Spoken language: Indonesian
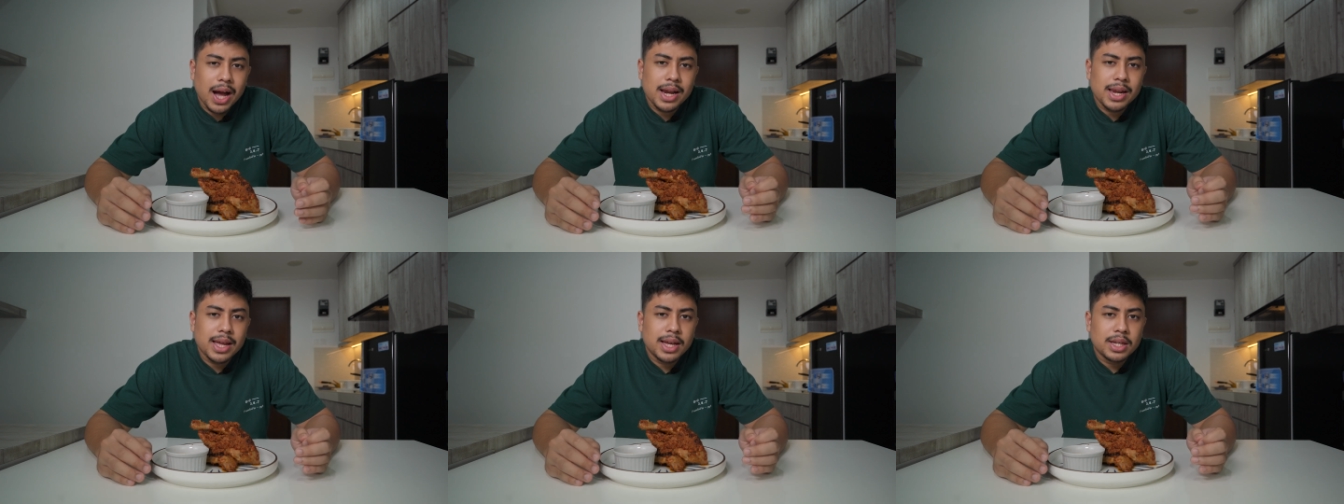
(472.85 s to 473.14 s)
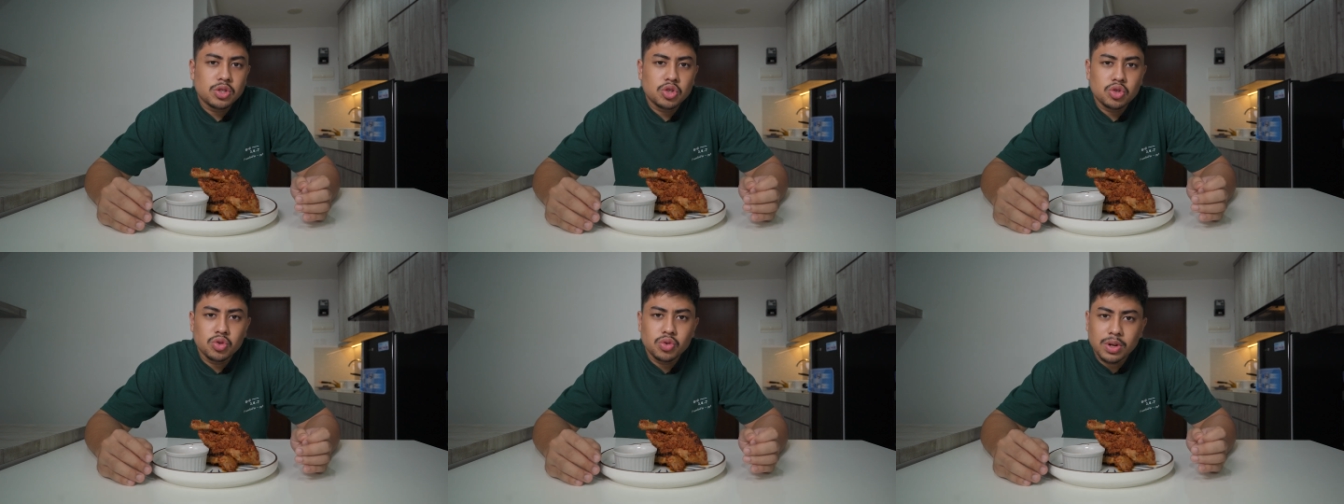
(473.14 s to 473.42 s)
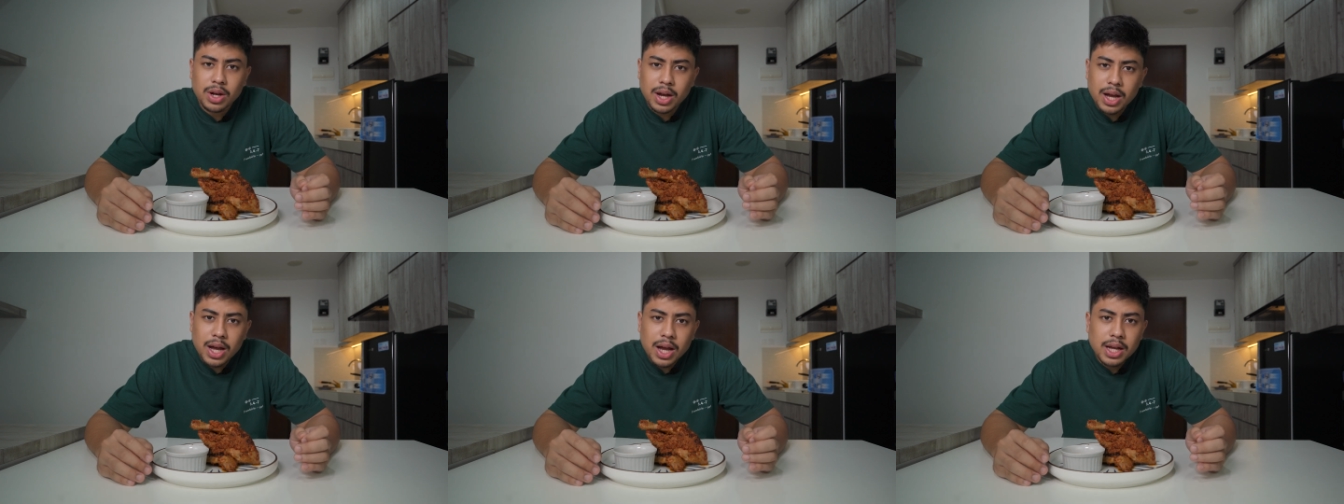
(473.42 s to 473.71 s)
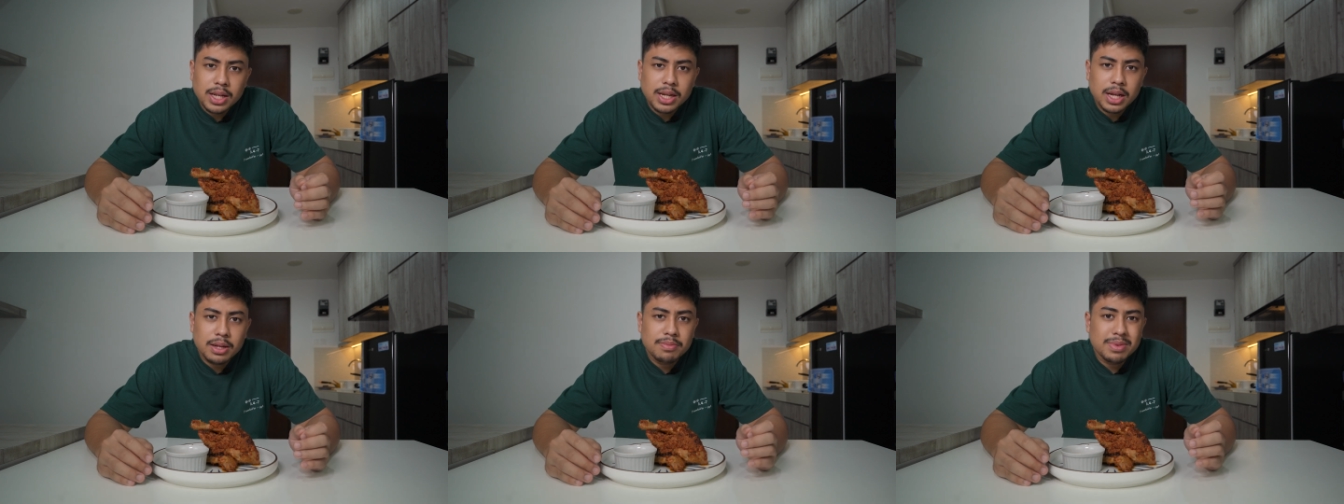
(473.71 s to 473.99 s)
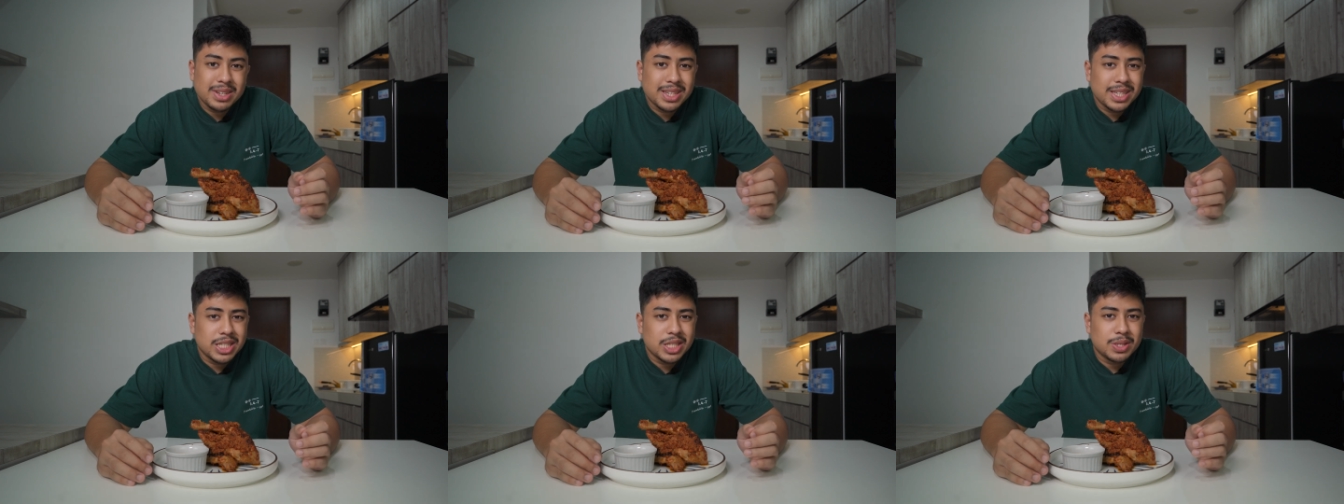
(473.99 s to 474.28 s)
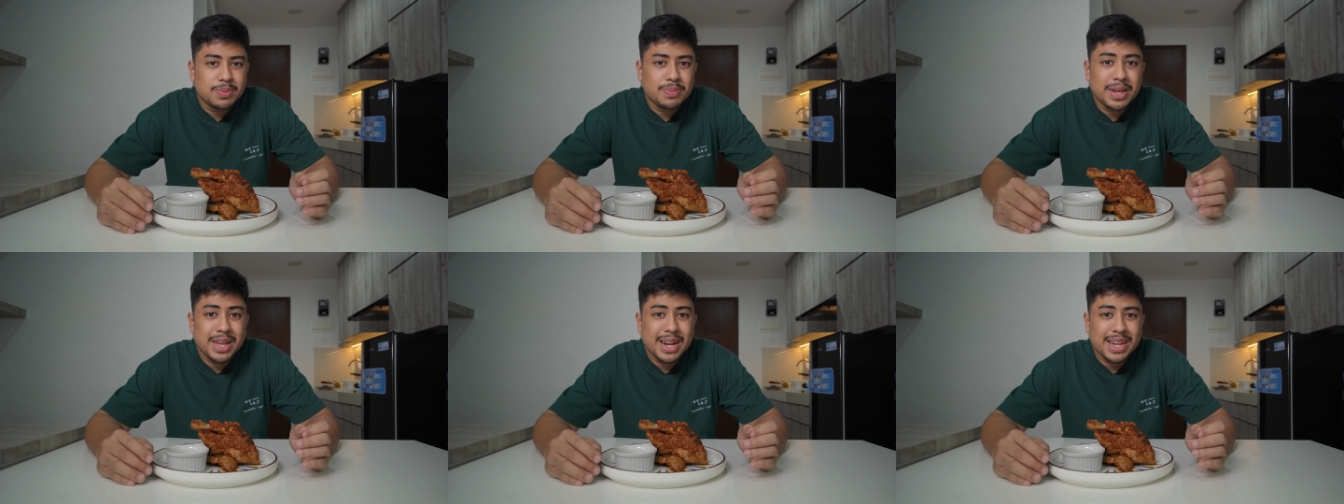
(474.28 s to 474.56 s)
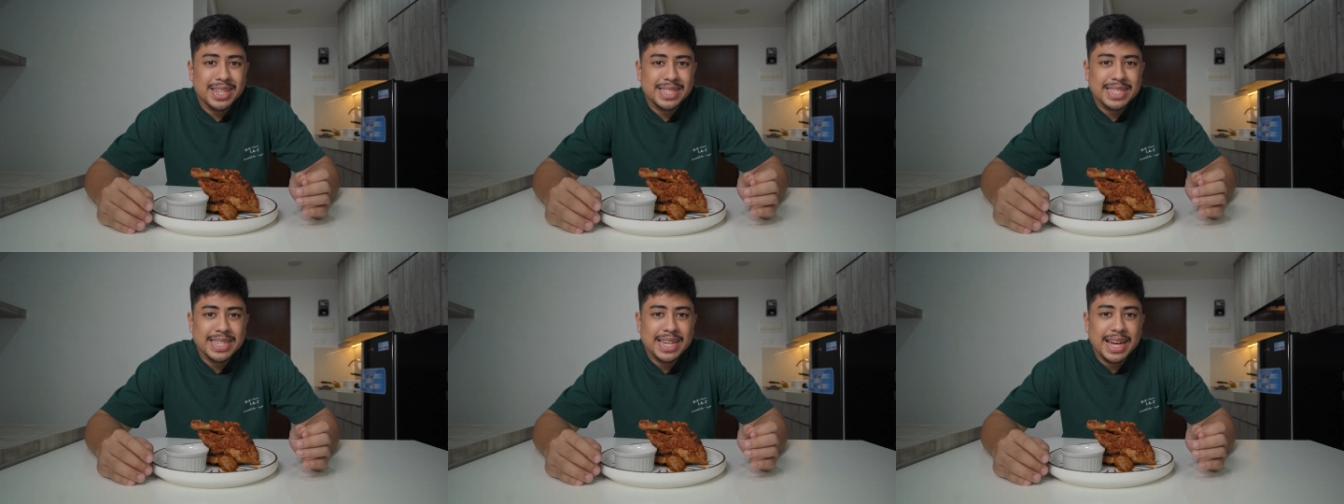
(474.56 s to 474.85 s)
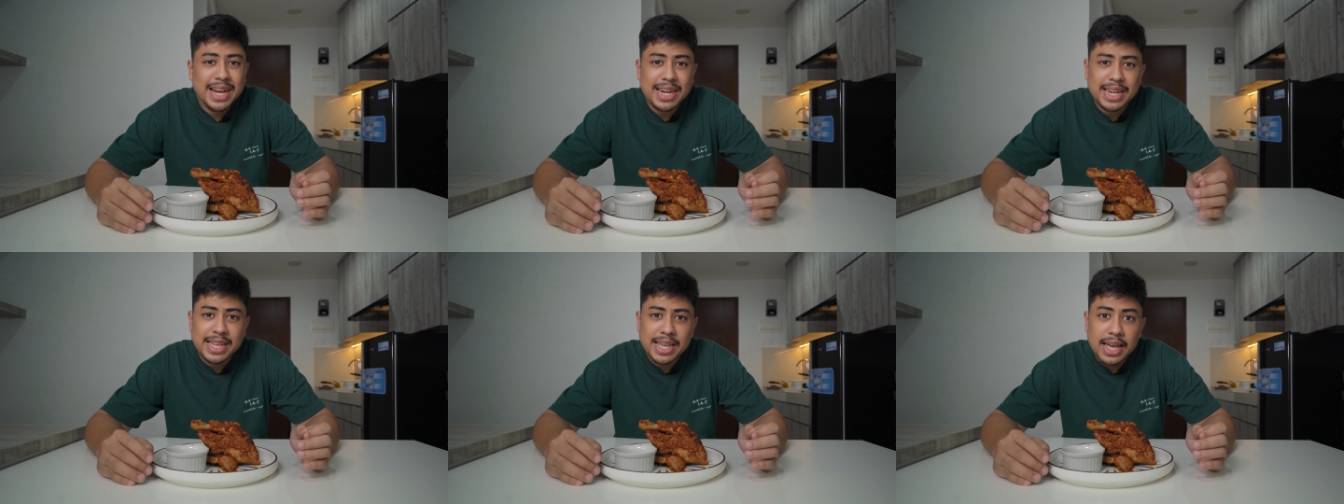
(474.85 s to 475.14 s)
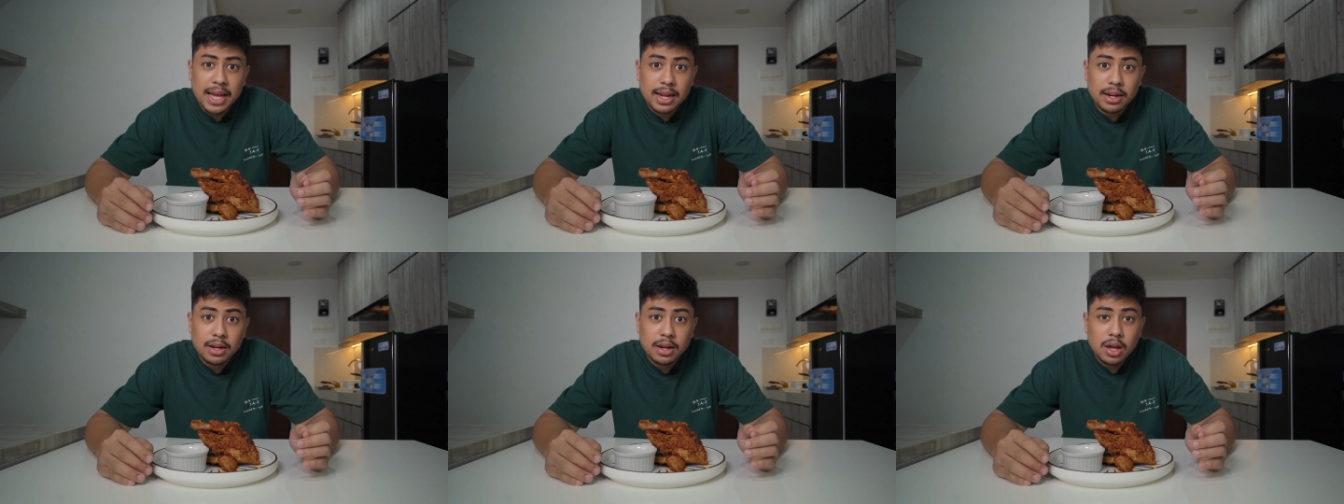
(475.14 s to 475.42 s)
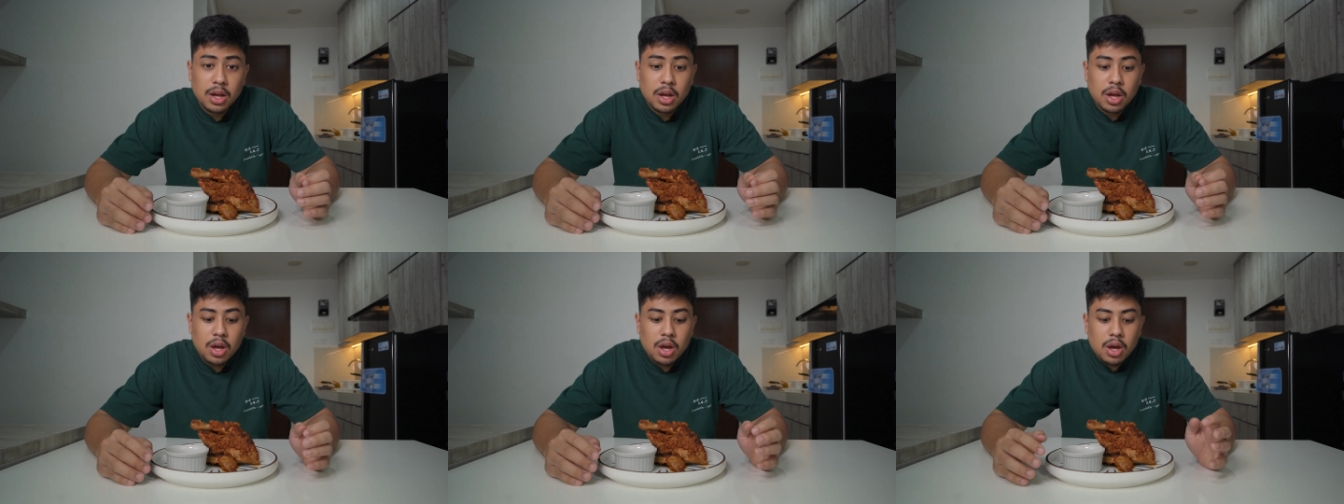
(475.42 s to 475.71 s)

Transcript: kalian suka dan menginspirasi kalian